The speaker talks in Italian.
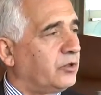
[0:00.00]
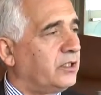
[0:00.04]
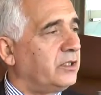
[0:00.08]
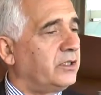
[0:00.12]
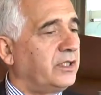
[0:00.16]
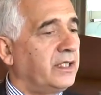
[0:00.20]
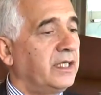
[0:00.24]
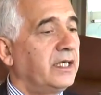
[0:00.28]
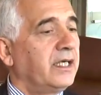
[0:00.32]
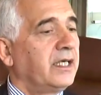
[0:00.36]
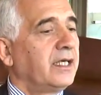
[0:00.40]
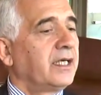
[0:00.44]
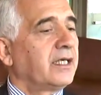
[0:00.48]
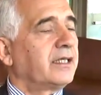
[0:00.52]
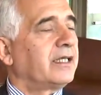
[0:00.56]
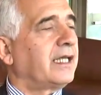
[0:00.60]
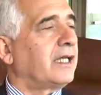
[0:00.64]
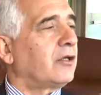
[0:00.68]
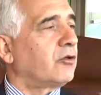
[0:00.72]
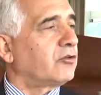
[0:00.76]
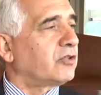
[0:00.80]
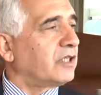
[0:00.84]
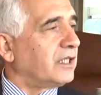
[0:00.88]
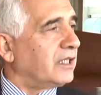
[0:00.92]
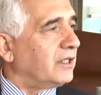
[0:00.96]
Quindi
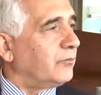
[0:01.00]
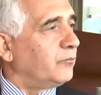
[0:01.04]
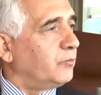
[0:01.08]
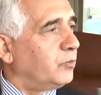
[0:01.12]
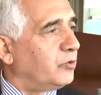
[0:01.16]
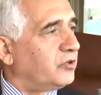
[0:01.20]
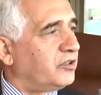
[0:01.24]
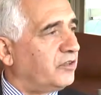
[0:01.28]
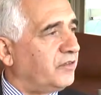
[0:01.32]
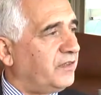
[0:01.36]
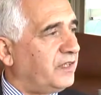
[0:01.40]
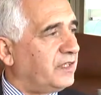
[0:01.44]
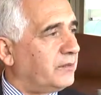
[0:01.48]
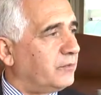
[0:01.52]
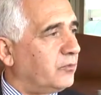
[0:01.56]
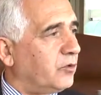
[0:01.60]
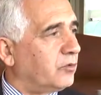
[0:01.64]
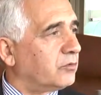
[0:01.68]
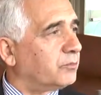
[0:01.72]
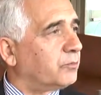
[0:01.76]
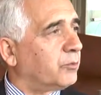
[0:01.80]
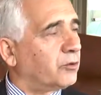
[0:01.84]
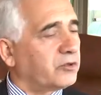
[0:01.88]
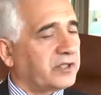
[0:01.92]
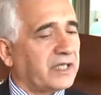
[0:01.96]
la lotta
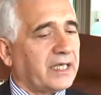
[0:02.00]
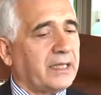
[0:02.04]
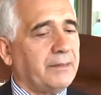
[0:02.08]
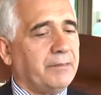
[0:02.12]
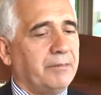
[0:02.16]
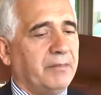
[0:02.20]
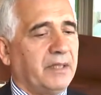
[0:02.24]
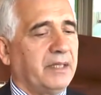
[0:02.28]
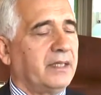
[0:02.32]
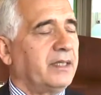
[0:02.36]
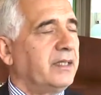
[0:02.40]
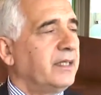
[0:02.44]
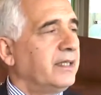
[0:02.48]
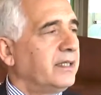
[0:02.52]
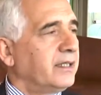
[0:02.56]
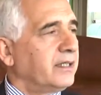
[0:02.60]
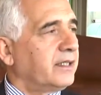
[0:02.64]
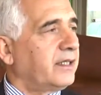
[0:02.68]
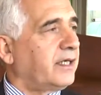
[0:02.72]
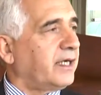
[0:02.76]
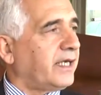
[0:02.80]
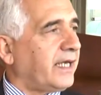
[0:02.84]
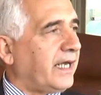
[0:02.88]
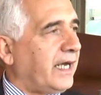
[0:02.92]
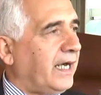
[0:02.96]
all'abusivismo potrebbe
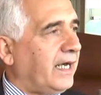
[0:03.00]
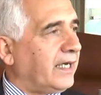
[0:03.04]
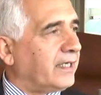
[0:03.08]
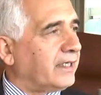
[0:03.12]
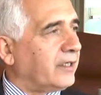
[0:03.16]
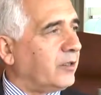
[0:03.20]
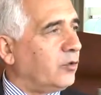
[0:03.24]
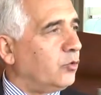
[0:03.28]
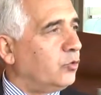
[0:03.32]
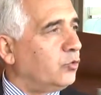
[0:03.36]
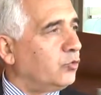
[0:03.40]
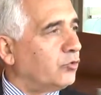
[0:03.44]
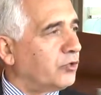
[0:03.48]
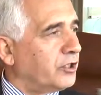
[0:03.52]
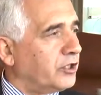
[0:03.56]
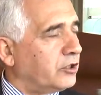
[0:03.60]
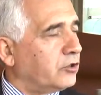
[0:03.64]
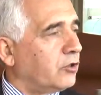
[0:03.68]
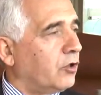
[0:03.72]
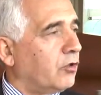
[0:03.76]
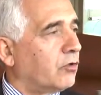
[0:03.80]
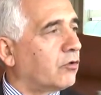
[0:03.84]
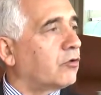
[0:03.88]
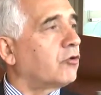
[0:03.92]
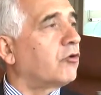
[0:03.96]
creare un
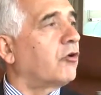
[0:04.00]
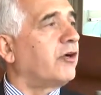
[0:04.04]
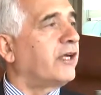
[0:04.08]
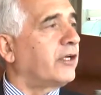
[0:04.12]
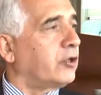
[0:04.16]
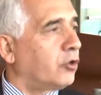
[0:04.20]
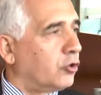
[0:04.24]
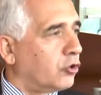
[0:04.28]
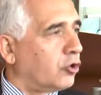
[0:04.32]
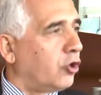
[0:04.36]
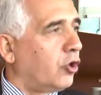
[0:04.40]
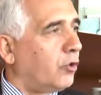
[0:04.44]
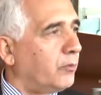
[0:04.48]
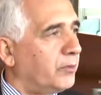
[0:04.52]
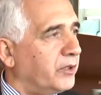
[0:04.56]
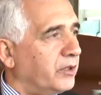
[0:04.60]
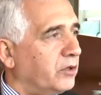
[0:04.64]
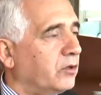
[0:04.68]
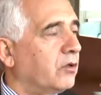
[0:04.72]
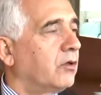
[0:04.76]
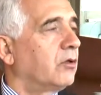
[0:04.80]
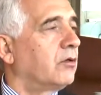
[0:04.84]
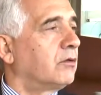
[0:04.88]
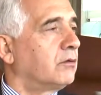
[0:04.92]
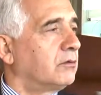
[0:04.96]
ritorno
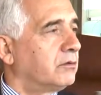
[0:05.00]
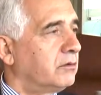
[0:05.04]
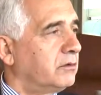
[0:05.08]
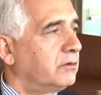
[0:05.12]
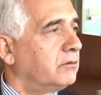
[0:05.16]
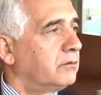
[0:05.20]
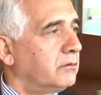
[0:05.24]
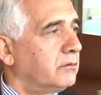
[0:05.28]
economico mh,